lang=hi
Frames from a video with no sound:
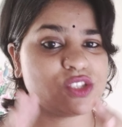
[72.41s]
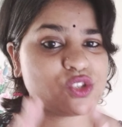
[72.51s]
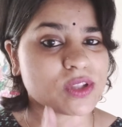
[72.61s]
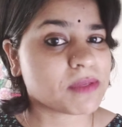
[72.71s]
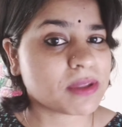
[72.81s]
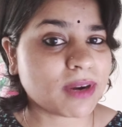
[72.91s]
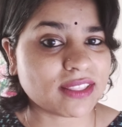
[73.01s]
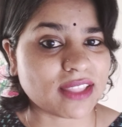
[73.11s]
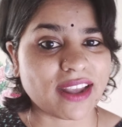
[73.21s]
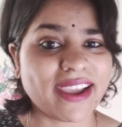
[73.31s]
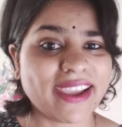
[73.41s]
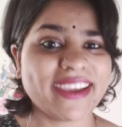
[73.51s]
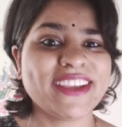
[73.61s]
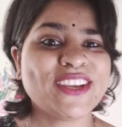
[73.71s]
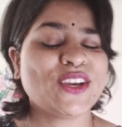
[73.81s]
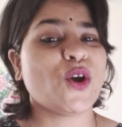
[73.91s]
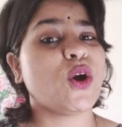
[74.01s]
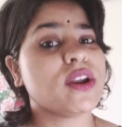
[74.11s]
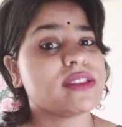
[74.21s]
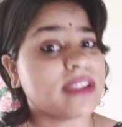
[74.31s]
जो सबसे बड़ा तारा है
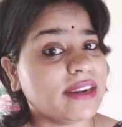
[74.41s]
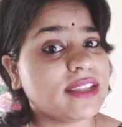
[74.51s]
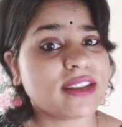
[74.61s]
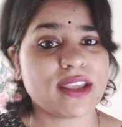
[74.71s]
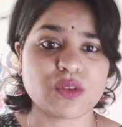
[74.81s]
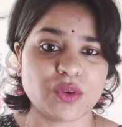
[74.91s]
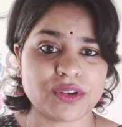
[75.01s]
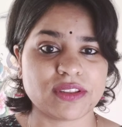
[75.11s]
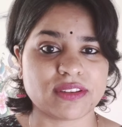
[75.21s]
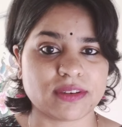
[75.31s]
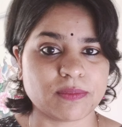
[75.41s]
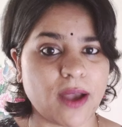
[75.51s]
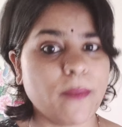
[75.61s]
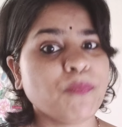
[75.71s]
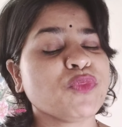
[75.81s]
और सेंटर है सोलर सिस्टम का